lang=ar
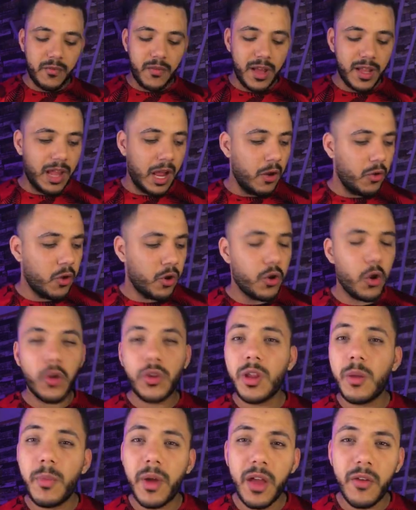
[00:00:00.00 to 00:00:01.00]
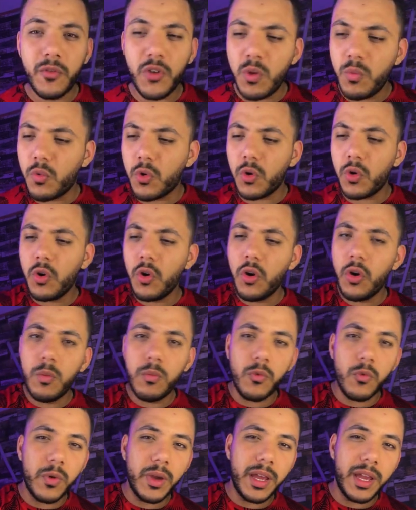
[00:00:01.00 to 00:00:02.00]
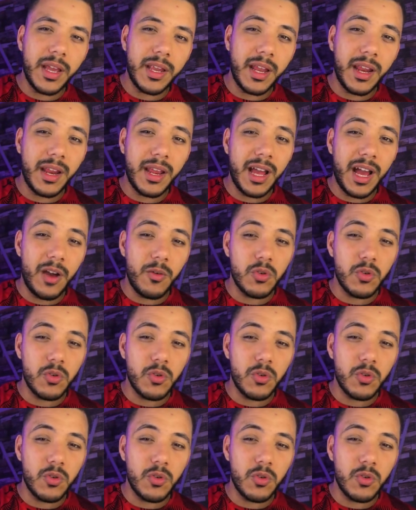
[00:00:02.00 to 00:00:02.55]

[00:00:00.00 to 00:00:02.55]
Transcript: فتعالوا نروح نحط الميه فيهم كلهم ونرجع